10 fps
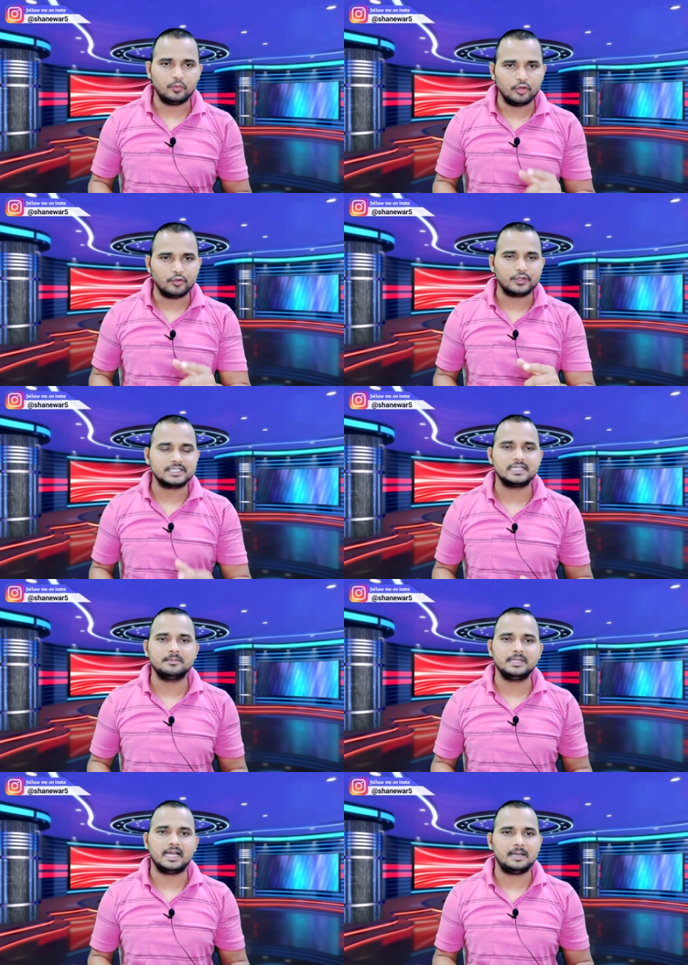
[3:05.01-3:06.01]
वो
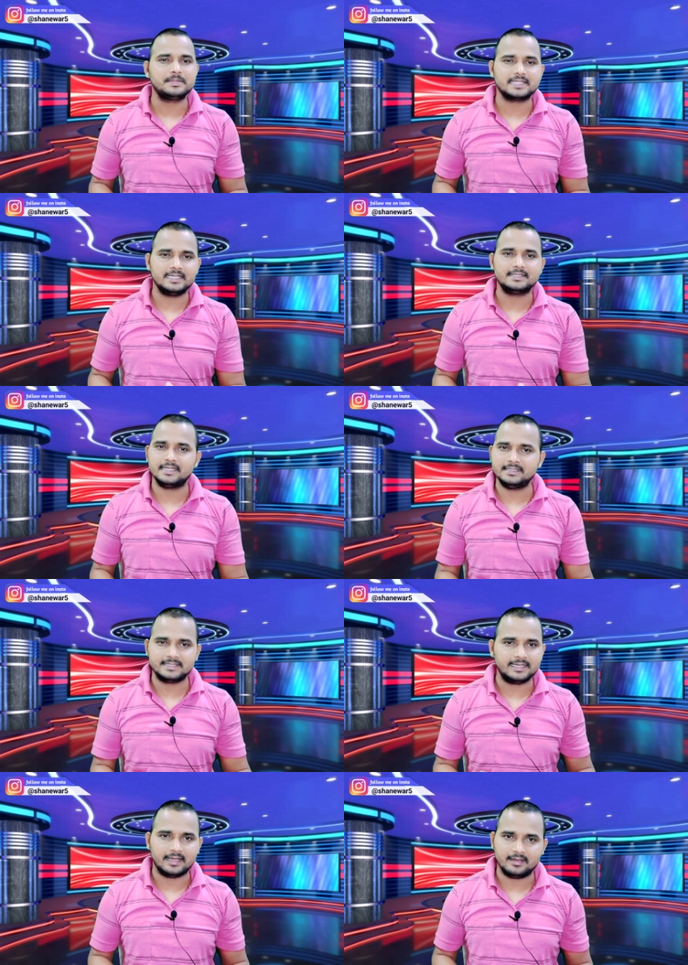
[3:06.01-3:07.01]
लोकेशन भी आप सही
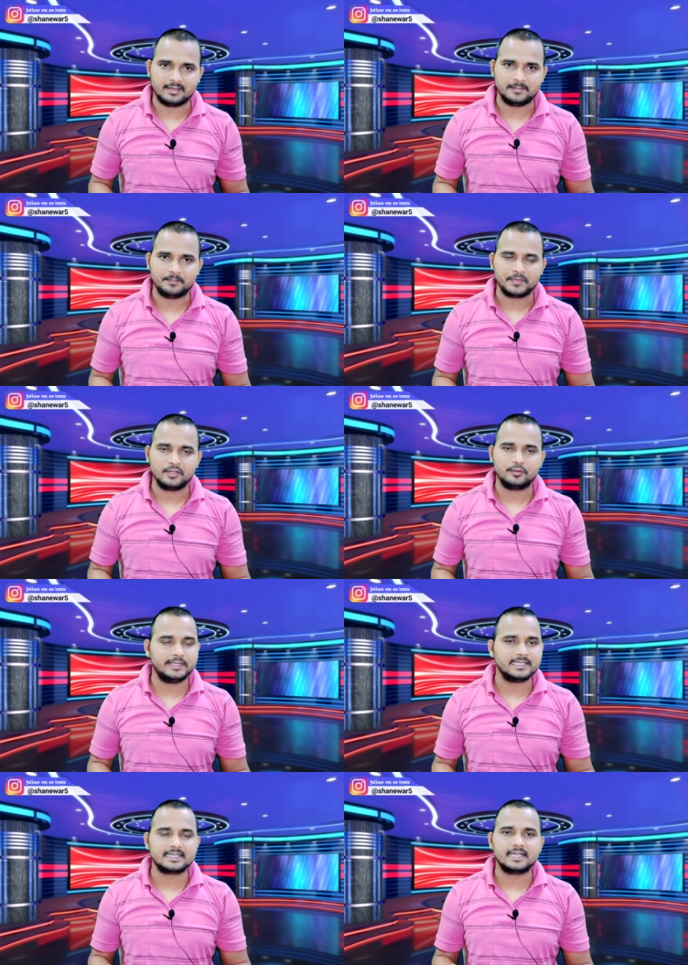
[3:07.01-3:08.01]
सही से डालना
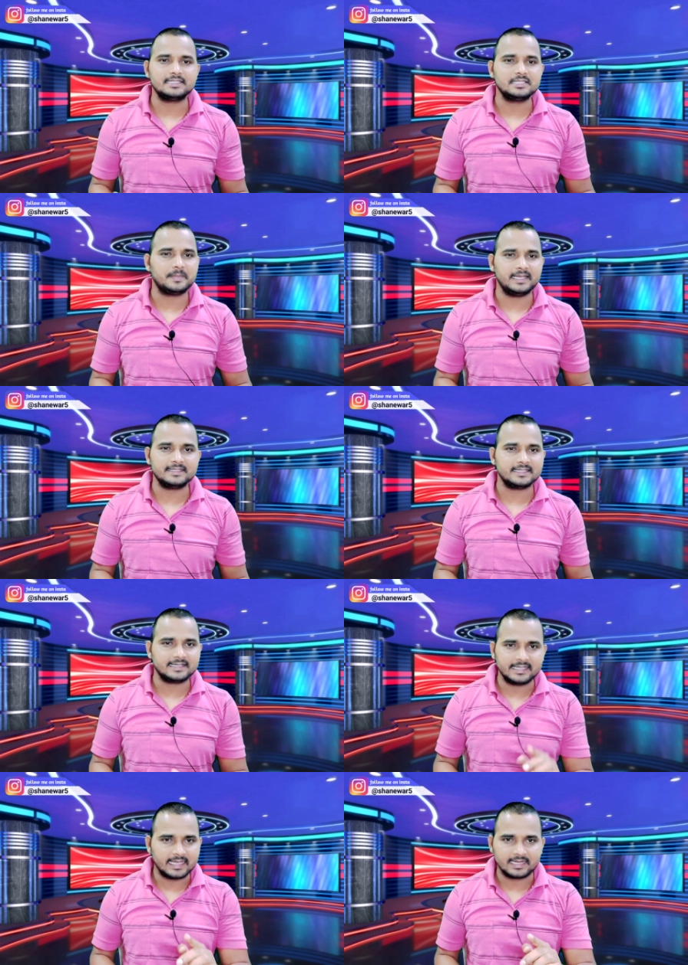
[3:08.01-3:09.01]
तो ये सारा चीज़ पहले
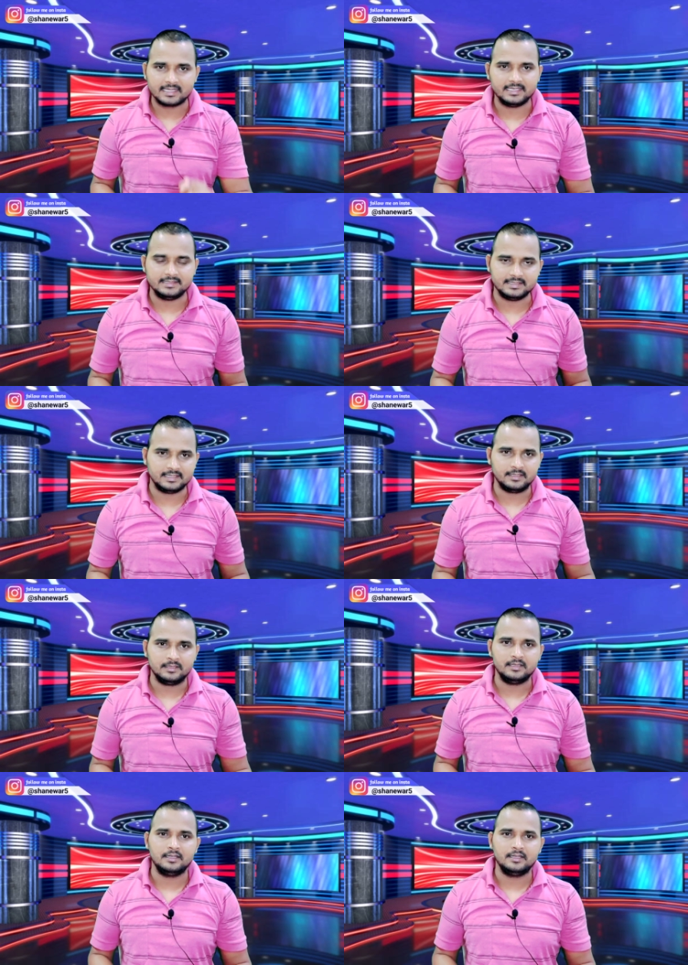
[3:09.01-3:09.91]
से तैयार कर लीजिएगा